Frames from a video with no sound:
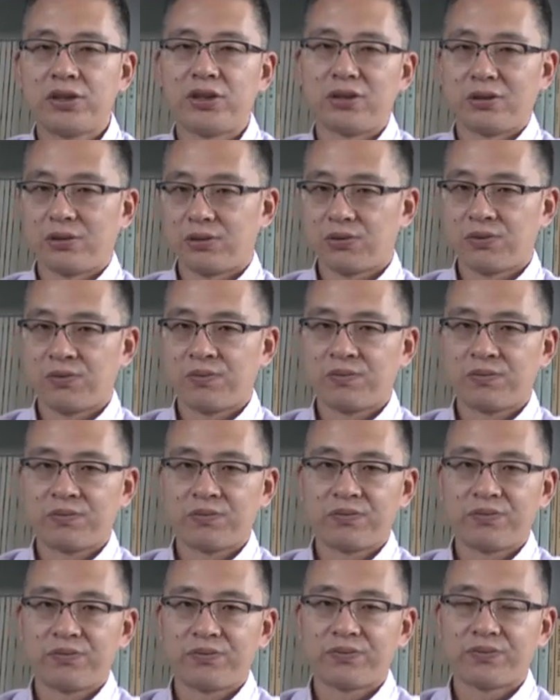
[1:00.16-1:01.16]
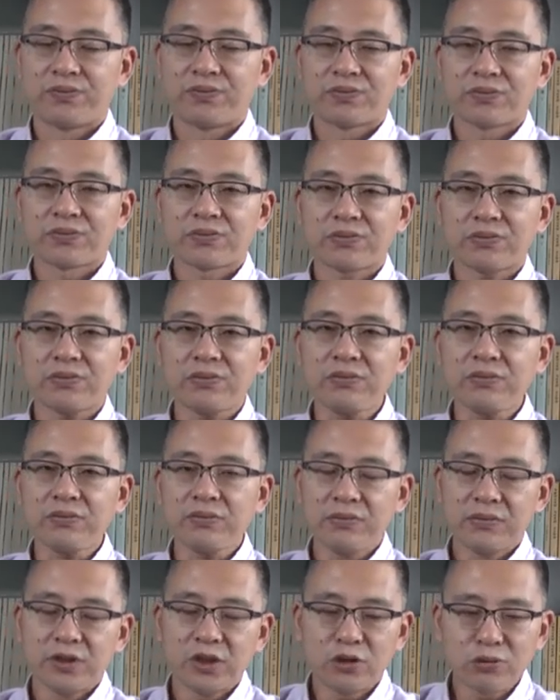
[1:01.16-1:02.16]
的行动，
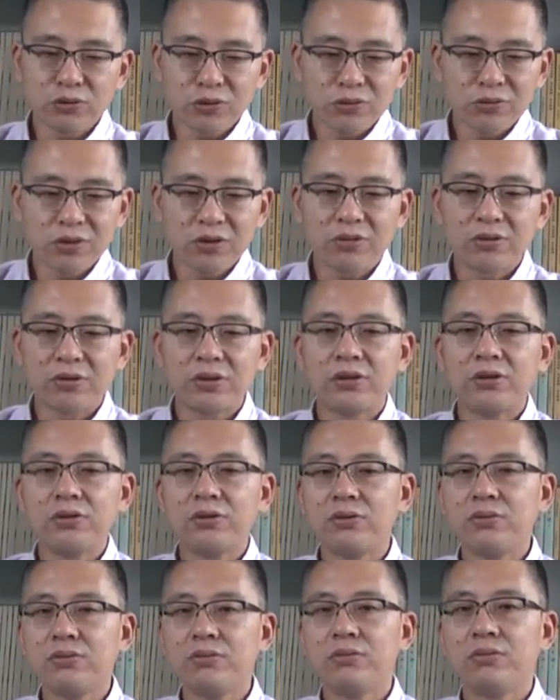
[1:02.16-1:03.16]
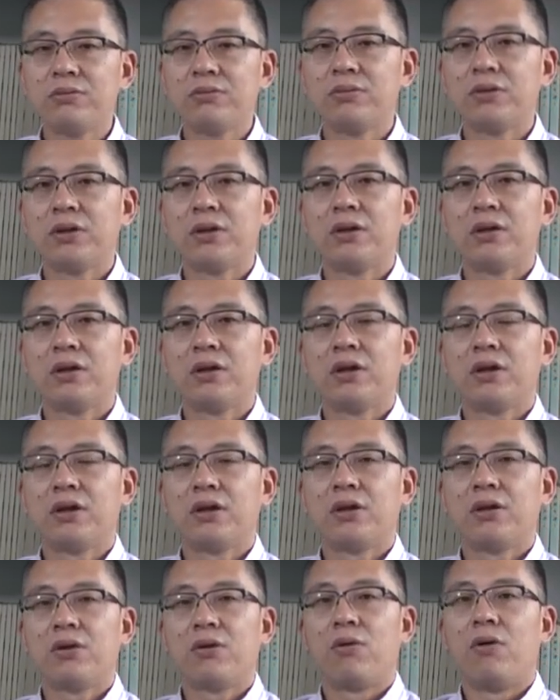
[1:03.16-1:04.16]
沟通的过程中，
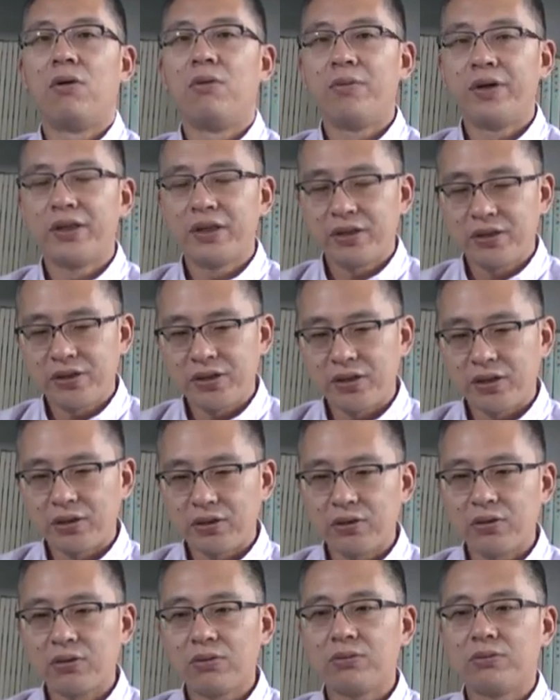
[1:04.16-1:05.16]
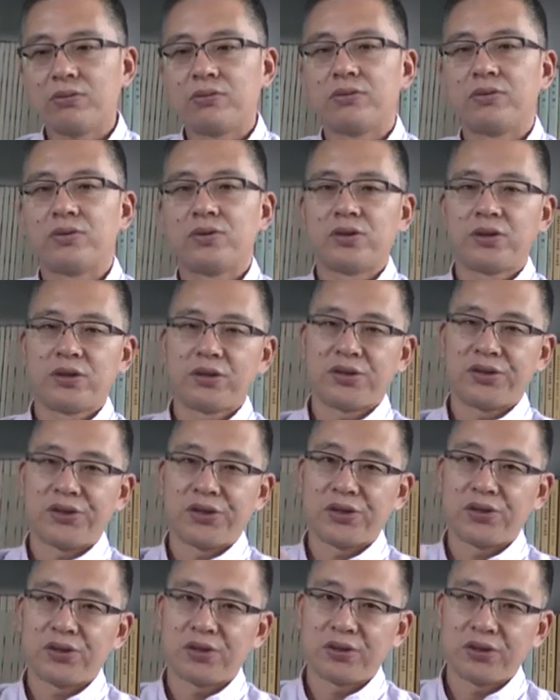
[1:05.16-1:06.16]
我们的行动
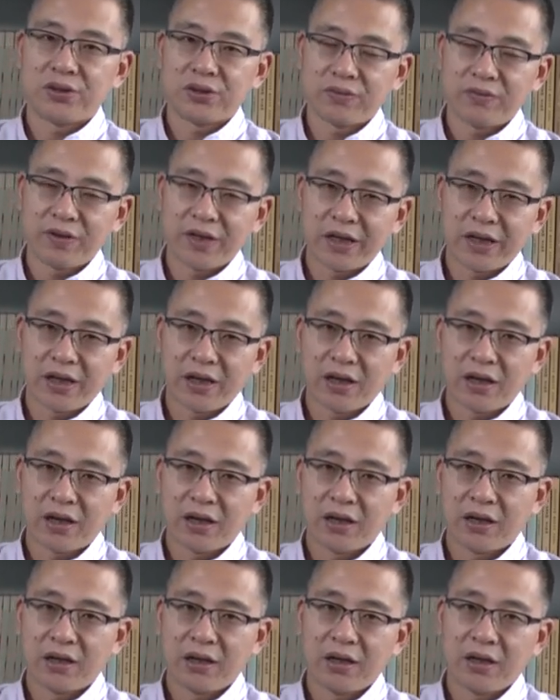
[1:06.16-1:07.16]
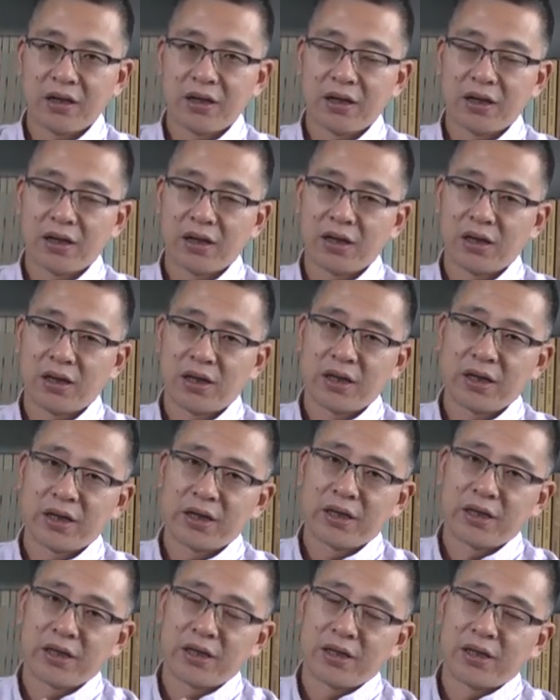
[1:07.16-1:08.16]
其实是为了
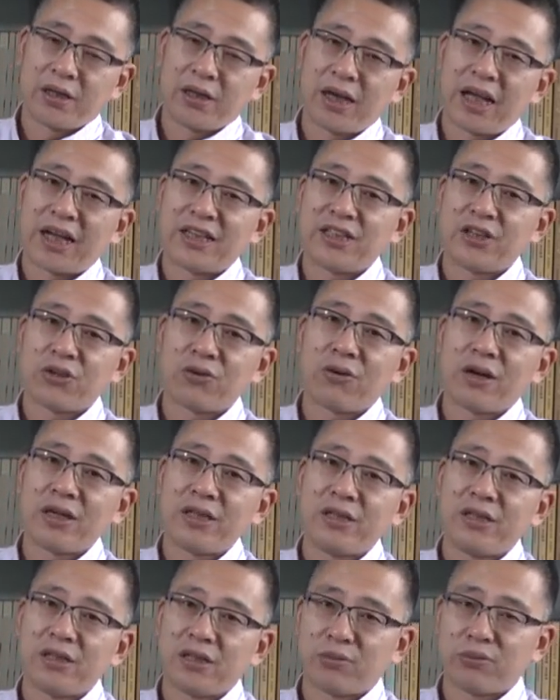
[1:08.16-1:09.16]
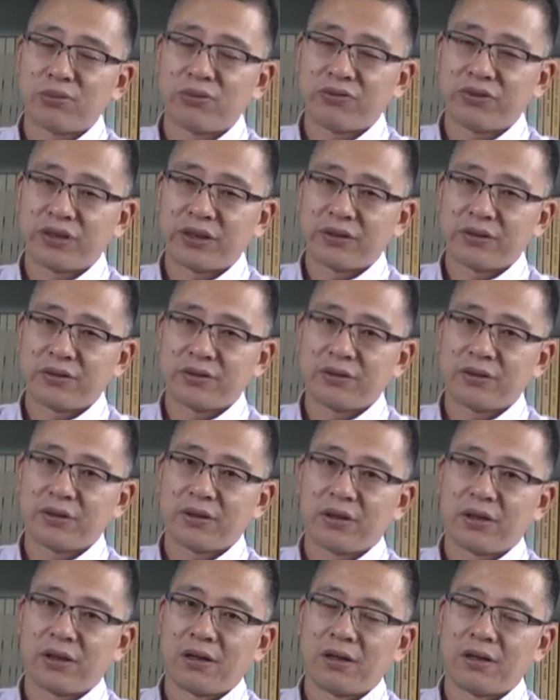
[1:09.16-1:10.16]
拉近关系的部分，
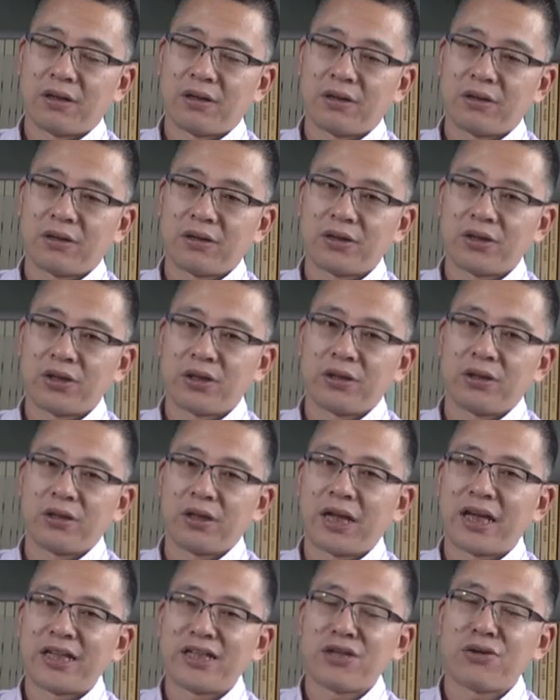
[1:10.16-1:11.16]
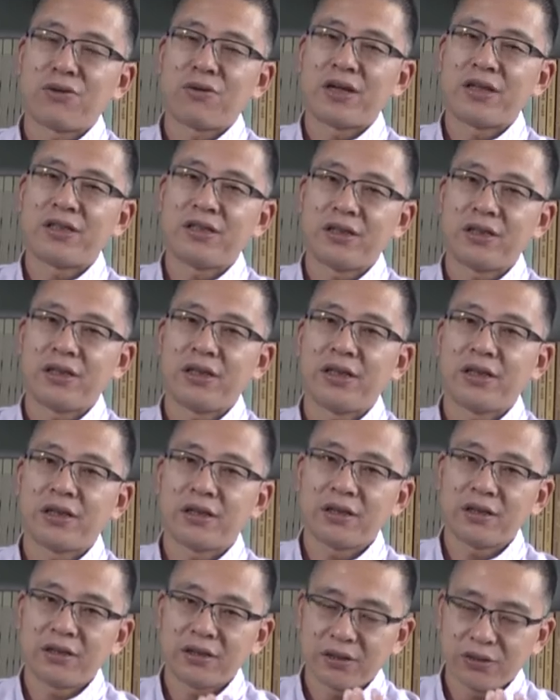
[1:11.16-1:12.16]
啊，是拉近关系的一
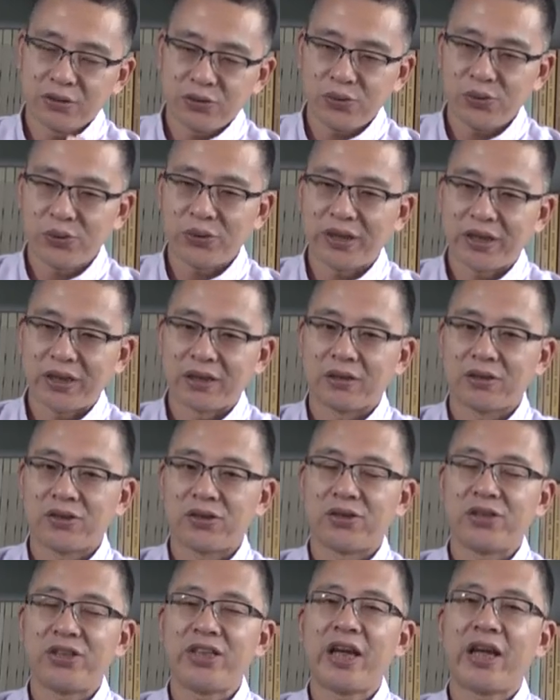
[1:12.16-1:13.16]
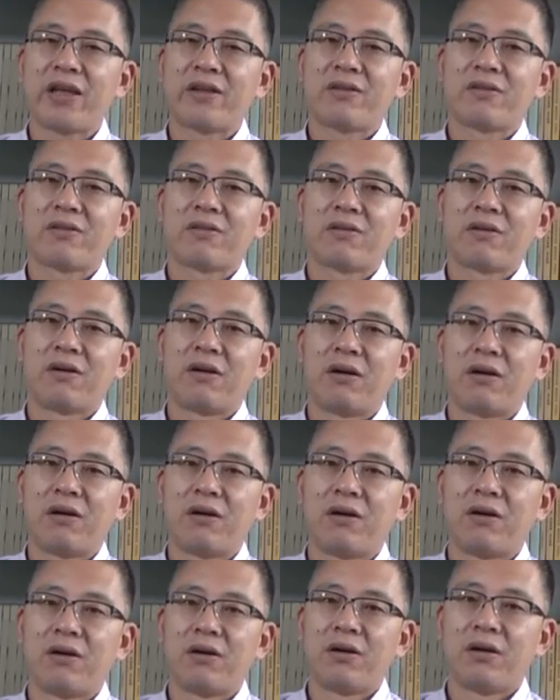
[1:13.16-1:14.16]
个具体的实现，
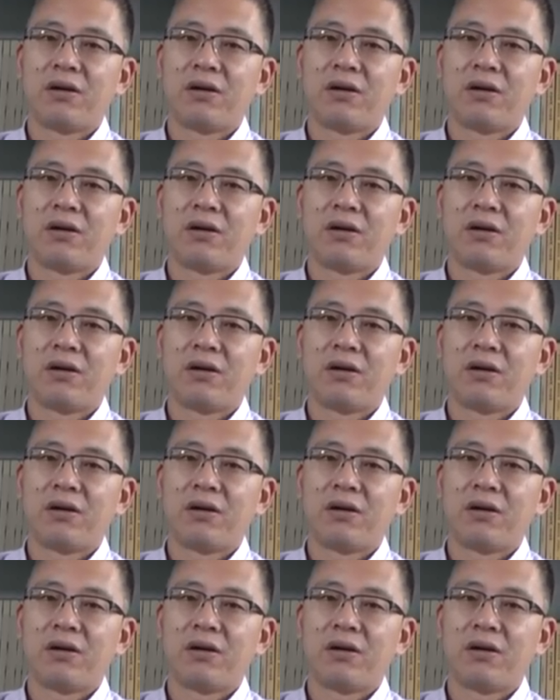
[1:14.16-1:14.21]
啊，